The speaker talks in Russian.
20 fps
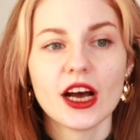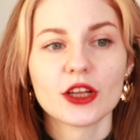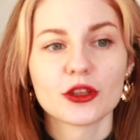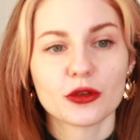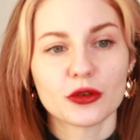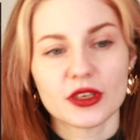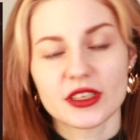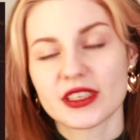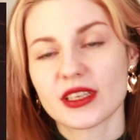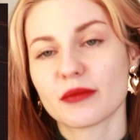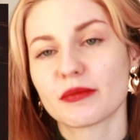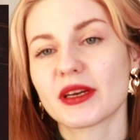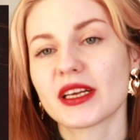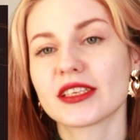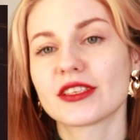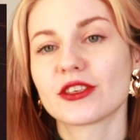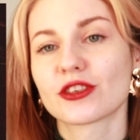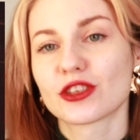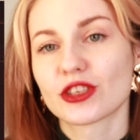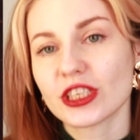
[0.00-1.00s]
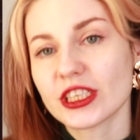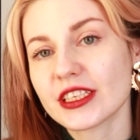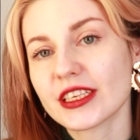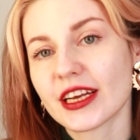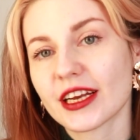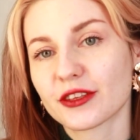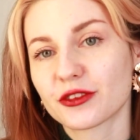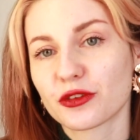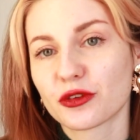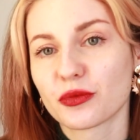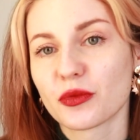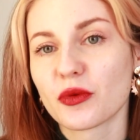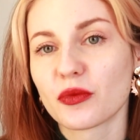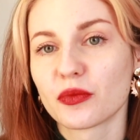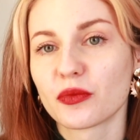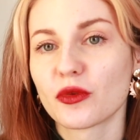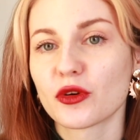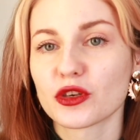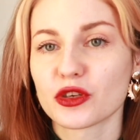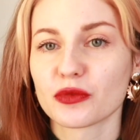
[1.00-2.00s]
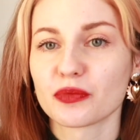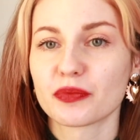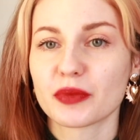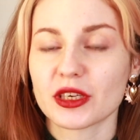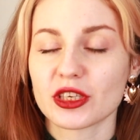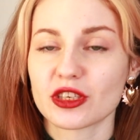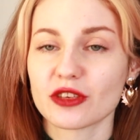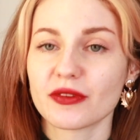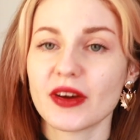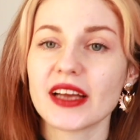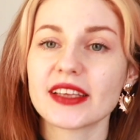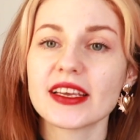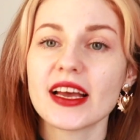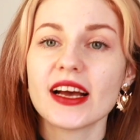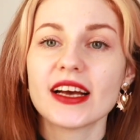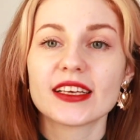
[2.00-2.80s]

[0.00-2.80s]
то разнообразие жизни, которое мы можем проживать,